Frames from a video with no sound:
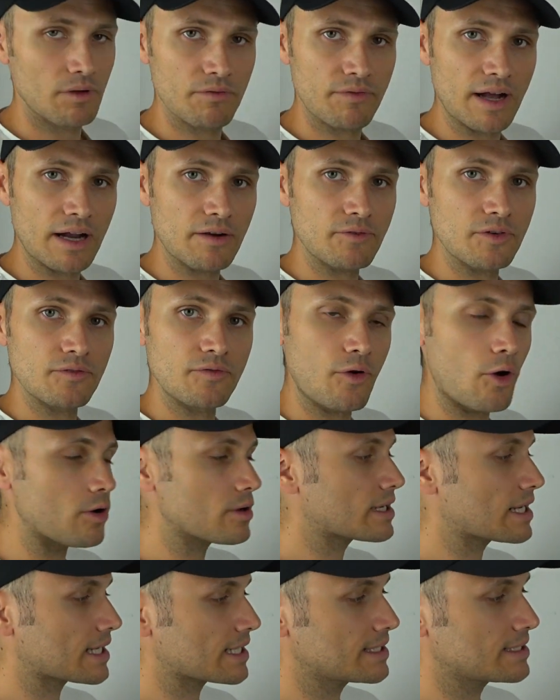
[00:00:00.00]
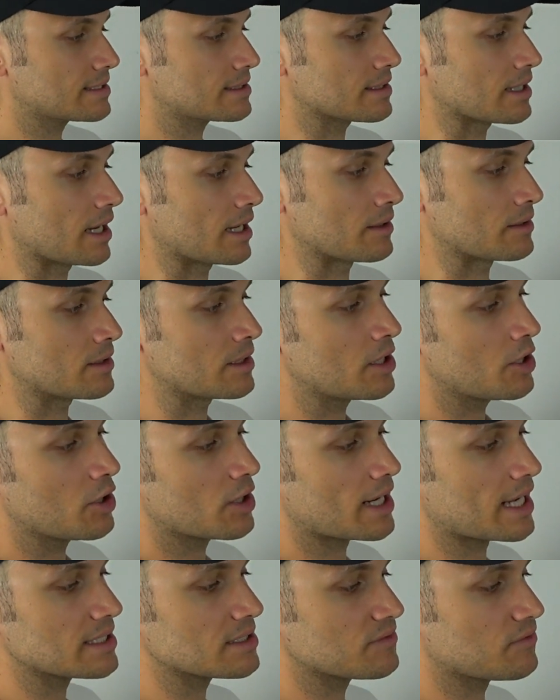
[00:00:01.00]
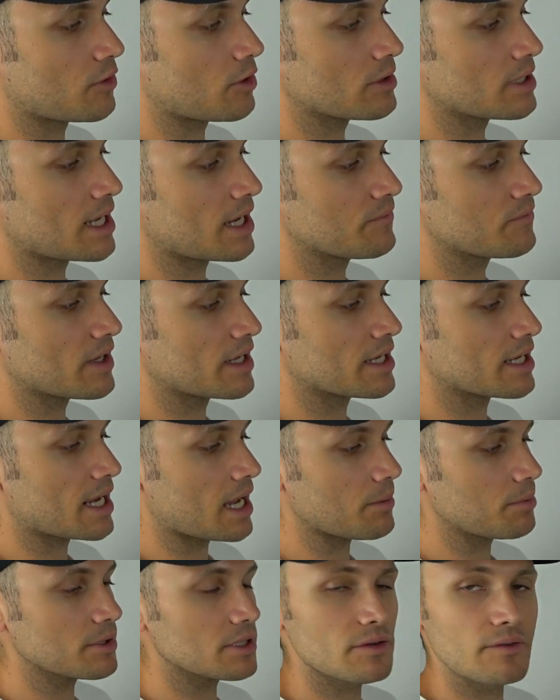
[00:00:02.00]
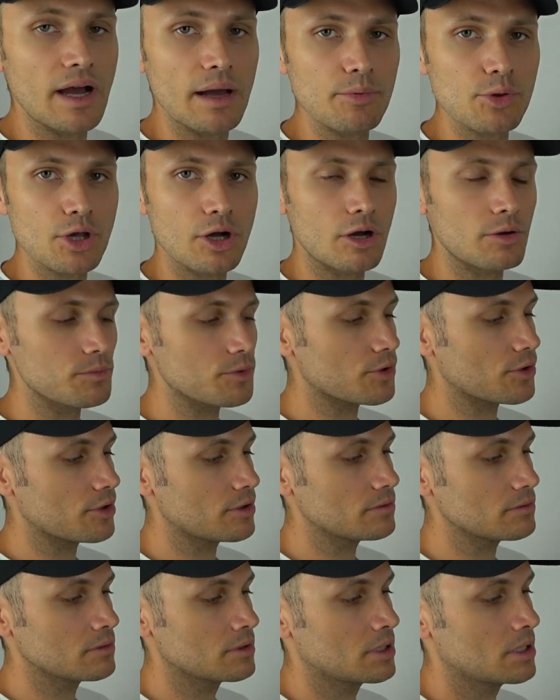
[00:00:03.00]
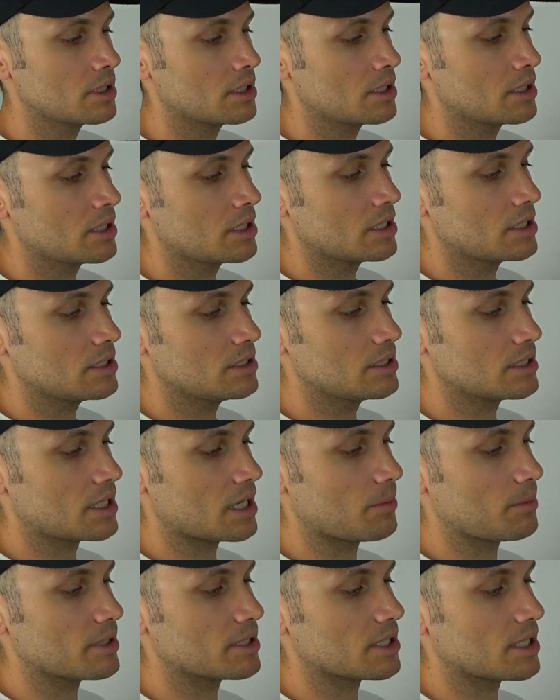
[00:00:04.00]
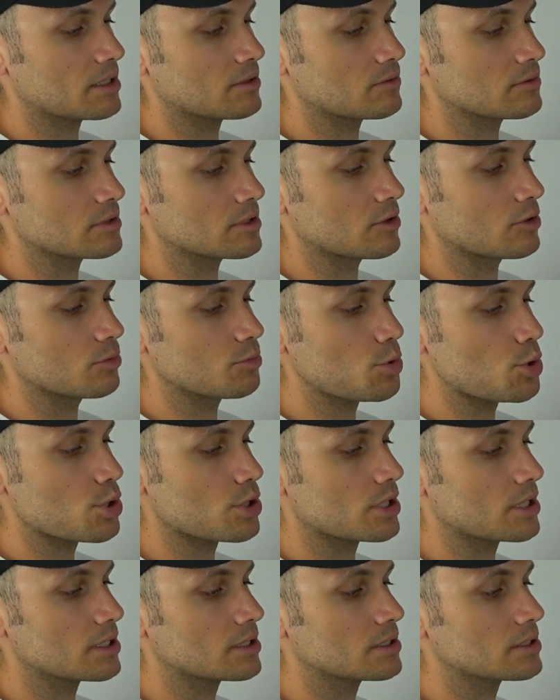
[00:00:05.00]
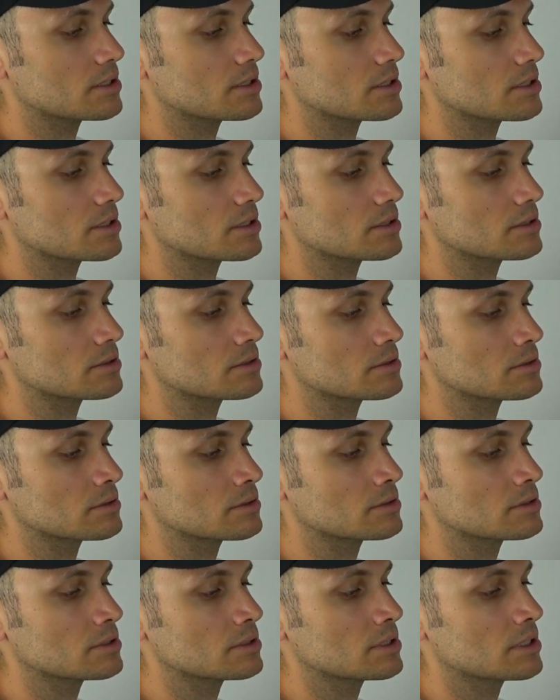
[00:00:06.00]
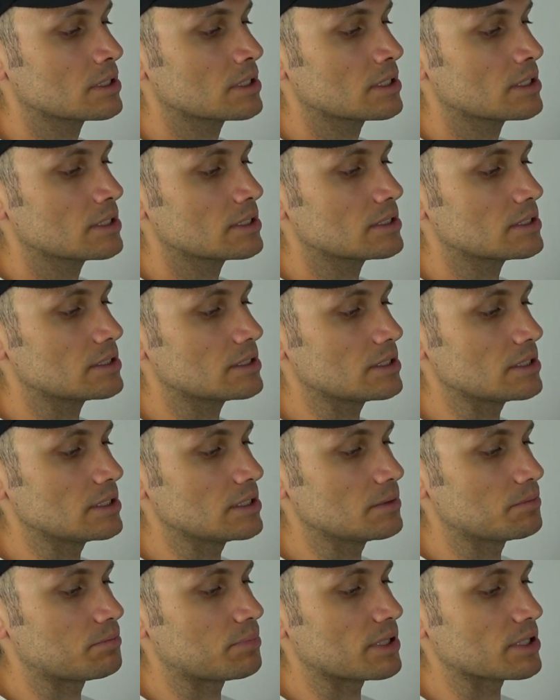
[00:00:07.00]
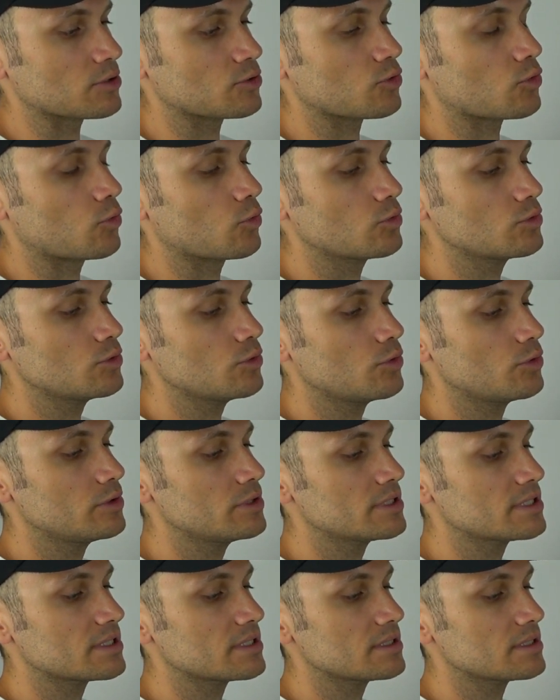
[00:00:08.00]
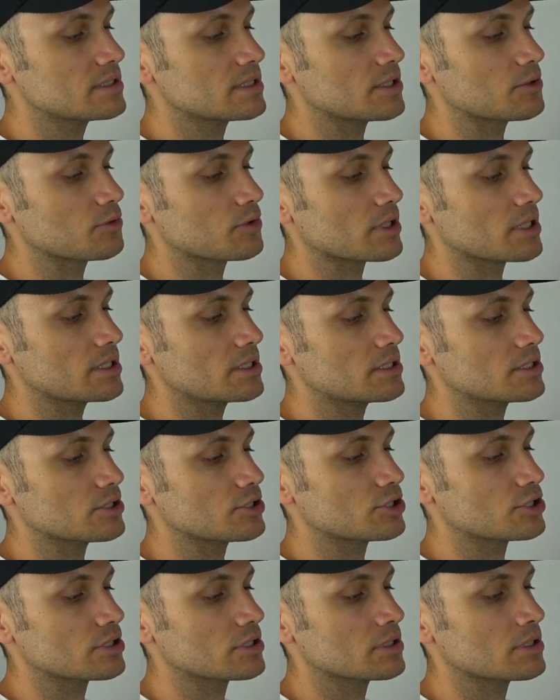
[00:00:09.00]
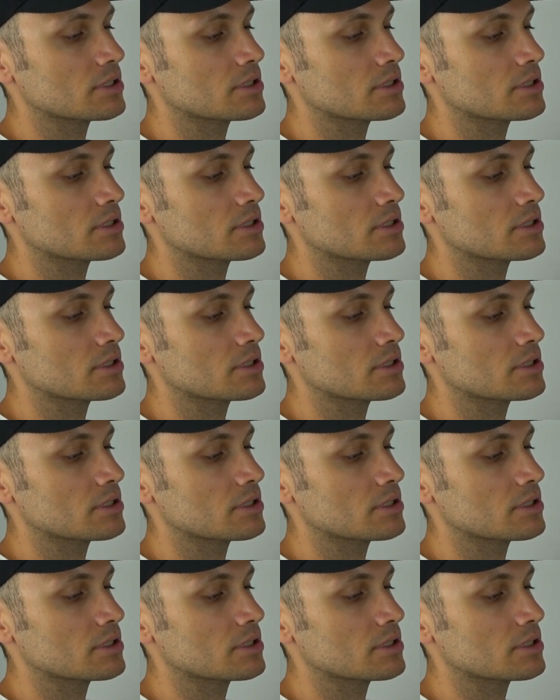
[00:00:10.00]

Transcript: Wir fangen von vorne nach hinten an. Ganz vorne haben wir eine Kappe, die wir abschrauben können. Hier kann man dann unter Umständen die Patronenhülsen theoretisch